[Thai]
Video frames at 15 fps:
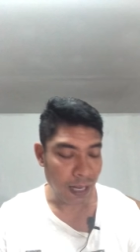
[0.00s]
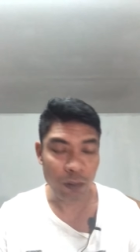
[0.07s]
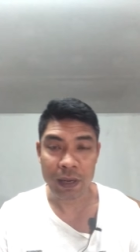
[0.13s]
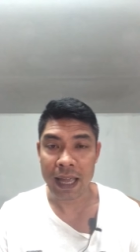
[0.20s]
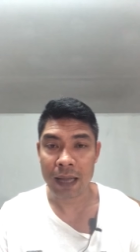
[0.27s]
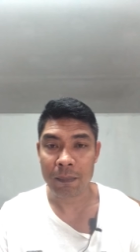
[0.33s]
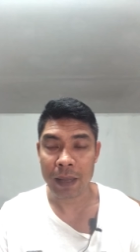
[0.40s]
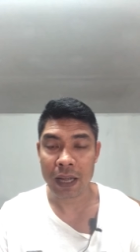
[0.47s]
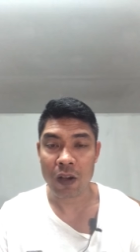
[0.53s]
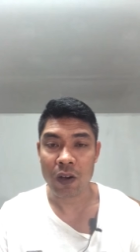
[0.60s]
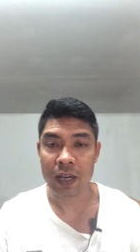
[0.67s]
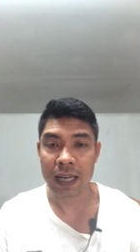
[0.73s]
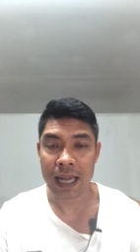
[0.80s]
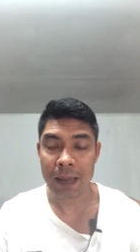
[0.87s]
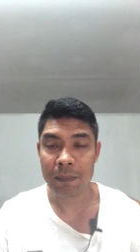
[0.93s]
เข้าแดงไปก่อ
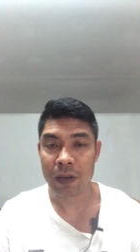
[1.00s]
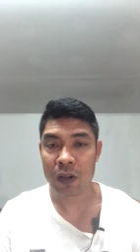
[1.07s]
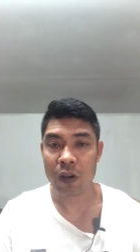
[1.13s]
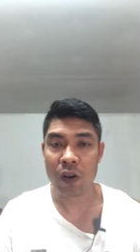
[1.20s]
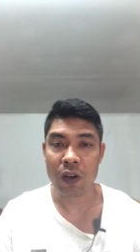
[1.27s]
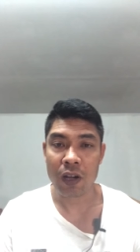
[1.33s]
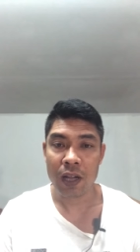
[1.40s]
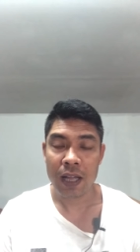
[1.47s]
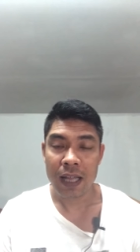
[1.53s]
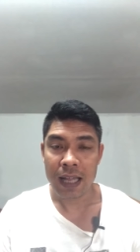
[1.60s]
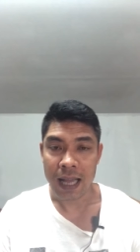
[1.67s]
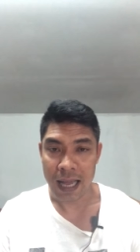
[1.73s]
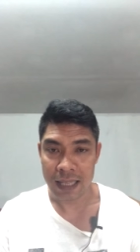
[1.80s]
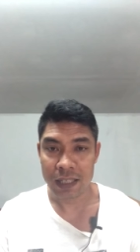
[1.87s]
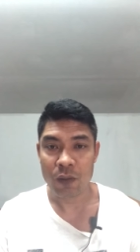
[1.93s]
นนะครับ แล้วก็
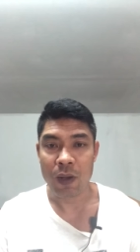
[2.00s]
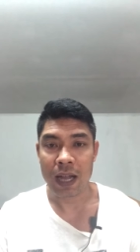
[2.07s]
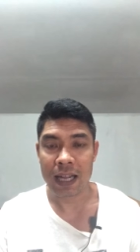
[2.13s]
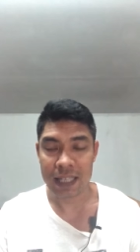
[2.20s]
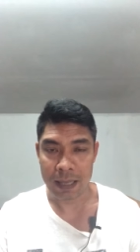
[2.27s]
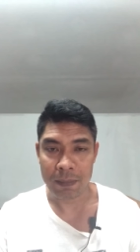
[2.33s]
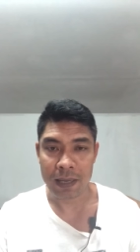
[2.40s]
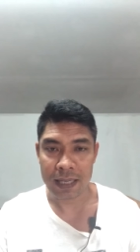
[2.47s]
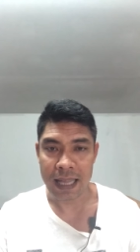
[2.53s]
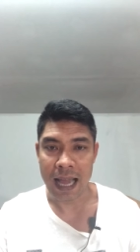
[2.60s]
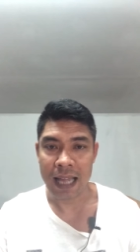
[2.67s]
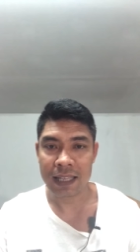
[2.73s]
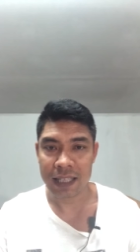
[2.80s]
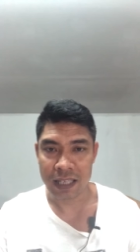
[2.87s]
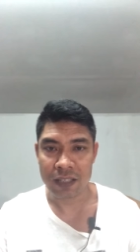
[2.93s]
หาจังหวะขยับขยา
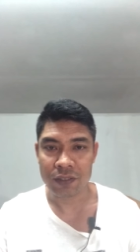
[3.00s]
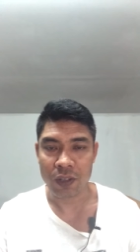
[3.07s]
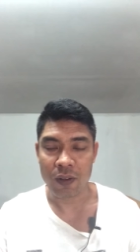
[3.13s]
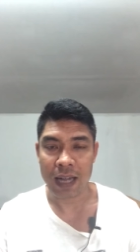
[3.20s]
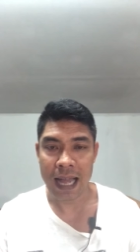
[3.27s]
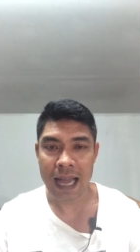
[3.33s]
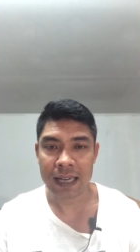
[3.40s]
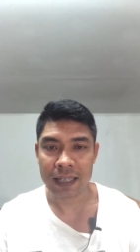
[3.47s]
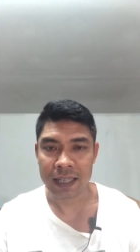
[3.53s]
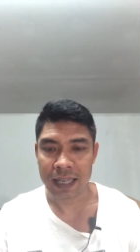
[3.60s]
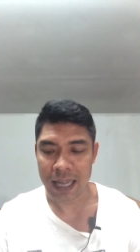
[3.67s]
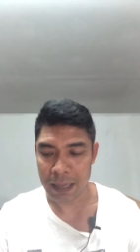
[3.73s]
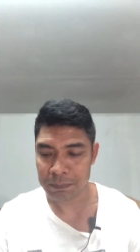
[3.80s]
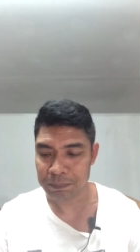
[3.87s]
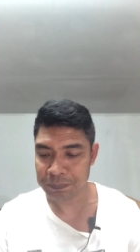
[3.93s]
ยกิน2ข้างเลย
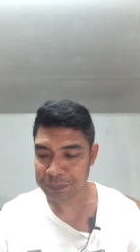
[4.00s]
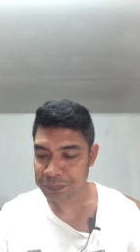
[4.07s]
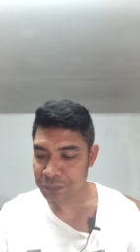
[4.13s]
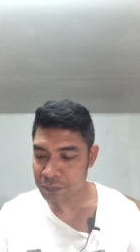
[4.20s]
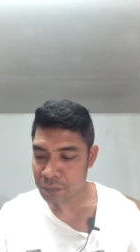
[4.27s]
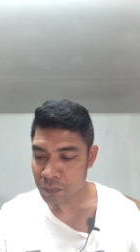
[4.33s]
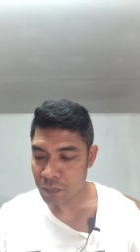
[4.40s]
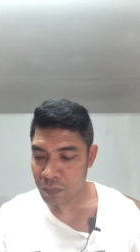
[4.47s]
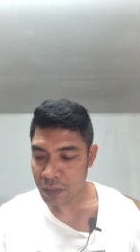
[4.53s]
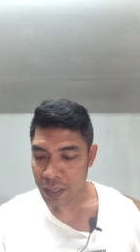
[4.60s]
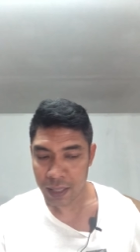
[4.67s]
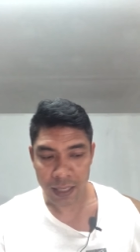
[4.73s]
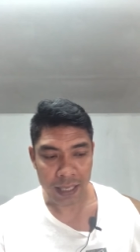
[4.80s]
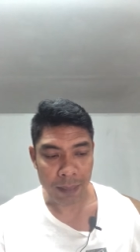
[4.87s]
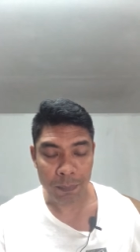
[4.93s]
นะครับ
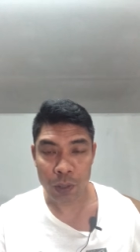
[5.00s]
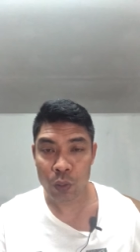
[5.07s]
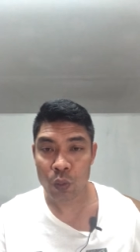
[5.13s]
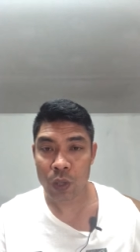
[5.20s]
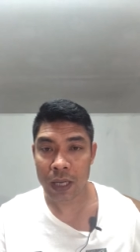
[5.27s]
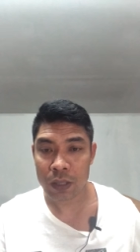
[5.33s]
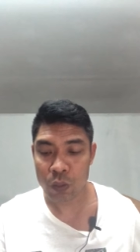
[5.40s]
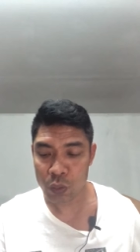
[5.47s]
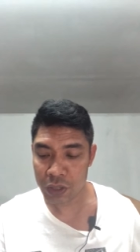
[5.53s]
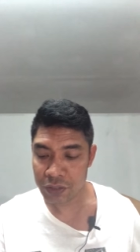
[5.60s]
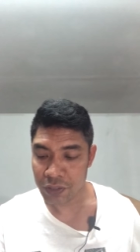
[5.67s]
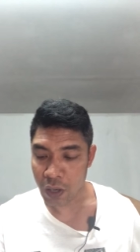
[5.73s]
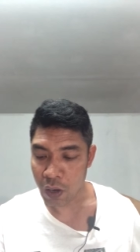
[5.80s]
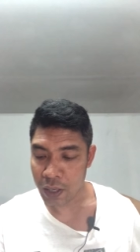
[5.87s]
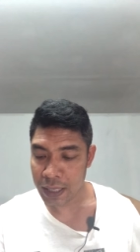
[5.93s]
ขยับมาดูกันคู่ที่
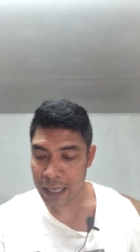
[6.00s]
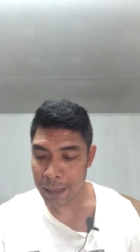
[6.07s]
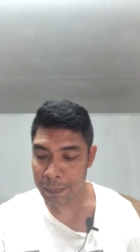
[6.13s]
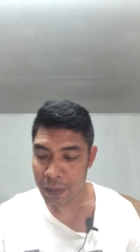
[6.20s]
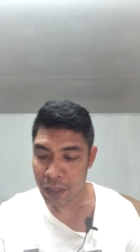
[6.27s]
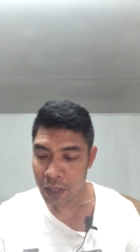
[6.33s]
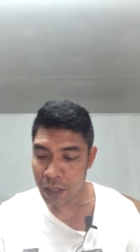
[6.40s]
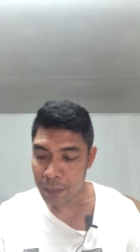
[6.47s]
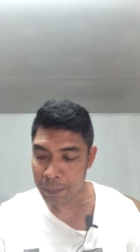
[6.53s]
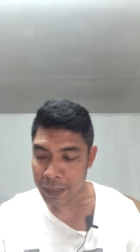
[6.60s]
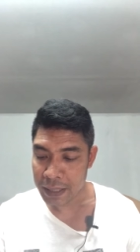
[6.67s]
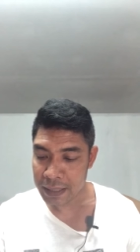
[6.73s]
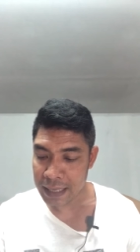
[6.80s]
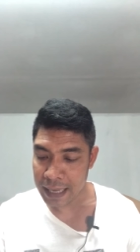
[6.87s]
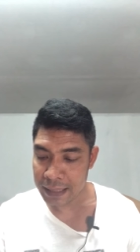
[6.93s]
2นะครับ เป็
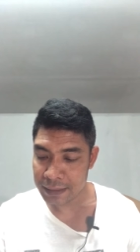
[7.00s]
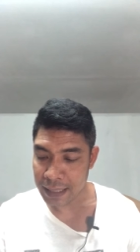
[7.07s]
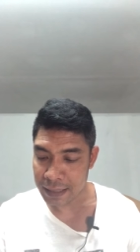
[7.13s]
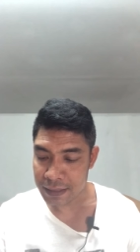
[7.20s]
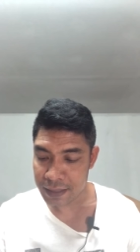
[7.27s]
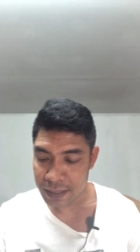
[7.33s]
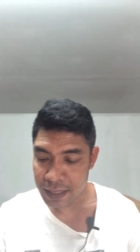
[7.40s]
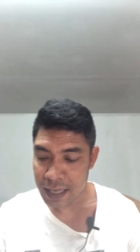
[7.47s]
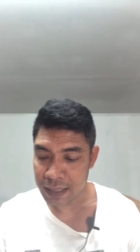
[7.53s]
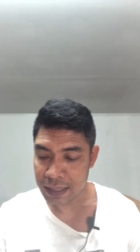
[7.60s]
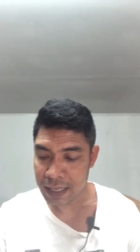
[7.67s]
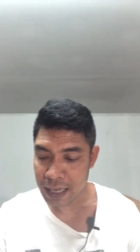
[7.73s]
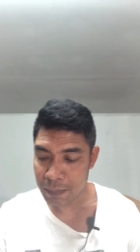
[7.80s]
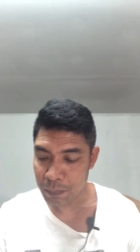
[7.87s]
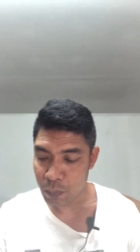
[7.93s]
นการตัดเชือก
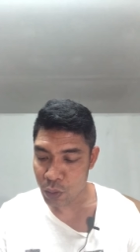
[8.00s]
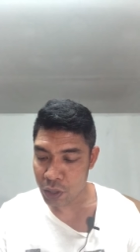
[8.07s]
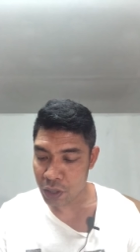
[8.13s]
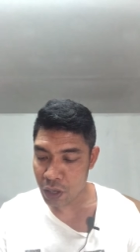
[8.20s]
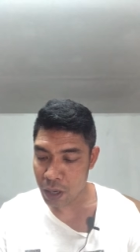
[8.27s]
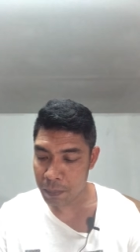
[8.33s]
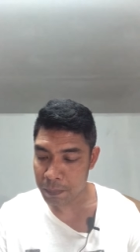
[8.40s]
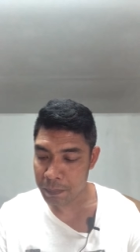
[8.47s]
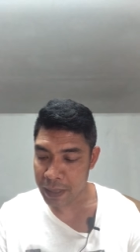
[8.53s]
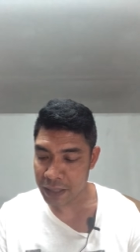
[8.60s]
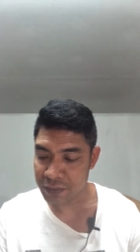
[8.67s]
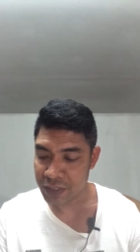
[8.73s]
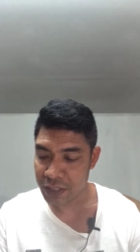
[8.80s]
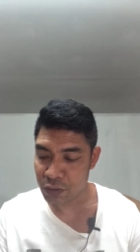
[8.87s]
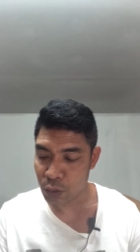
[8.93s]
นะครับมวยรอบแม็ก
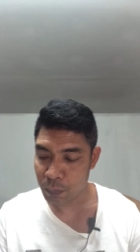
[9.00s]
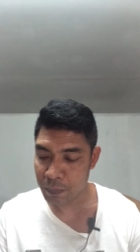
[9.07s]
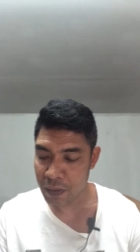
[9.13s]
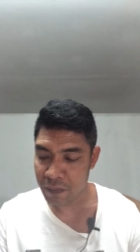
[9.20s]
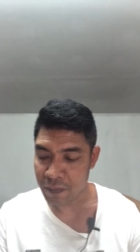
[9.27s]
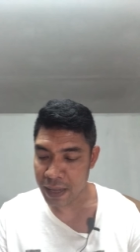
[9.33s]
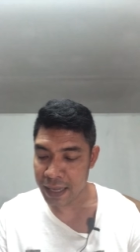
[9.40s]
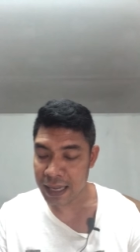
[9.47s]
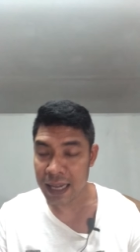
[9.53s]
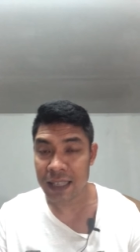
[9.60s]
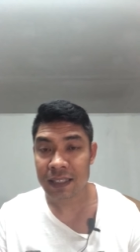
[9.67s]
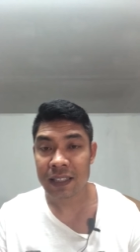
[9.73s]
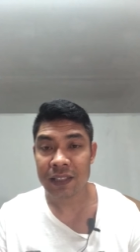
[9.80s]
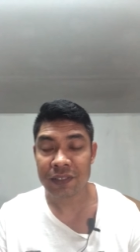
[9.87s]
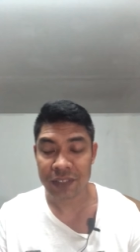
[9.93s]
ซี่ซูเปอร์ไฟครั้ง
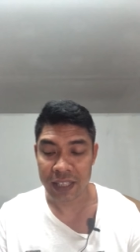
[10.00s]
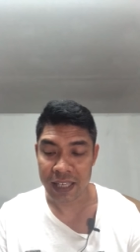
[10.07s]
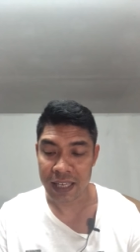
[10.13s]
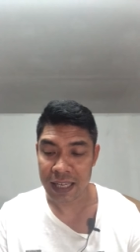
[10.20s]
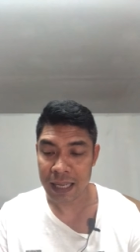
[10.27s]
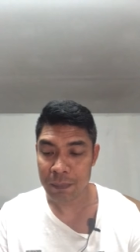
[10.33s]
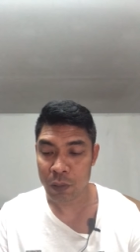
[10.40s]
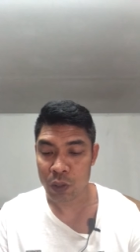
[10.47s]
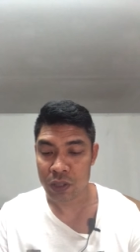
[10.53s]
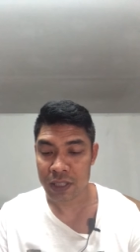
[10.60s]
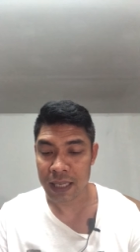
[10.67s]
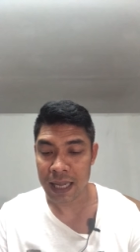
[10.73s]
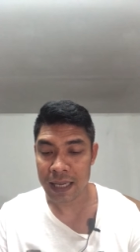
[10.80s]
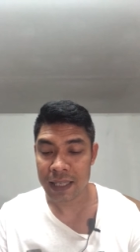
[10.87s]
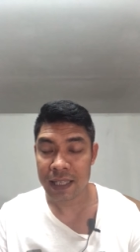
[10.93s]
ที่4นะครับคนช
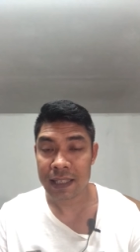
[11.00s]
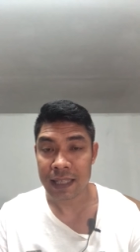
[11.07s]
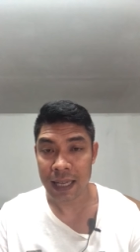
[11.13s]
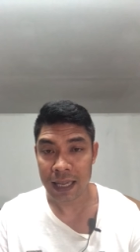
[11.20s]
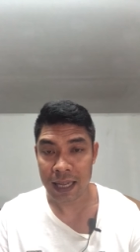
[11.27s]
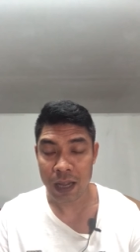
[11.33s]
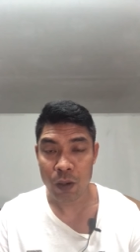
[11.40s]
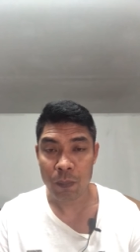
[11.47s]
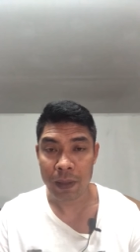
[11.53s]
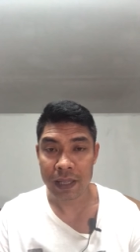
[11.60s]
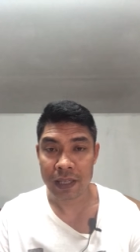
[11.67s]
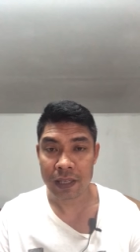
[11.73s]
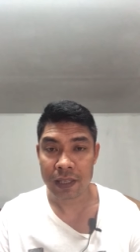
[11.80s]
นะนี่จะเข้าไป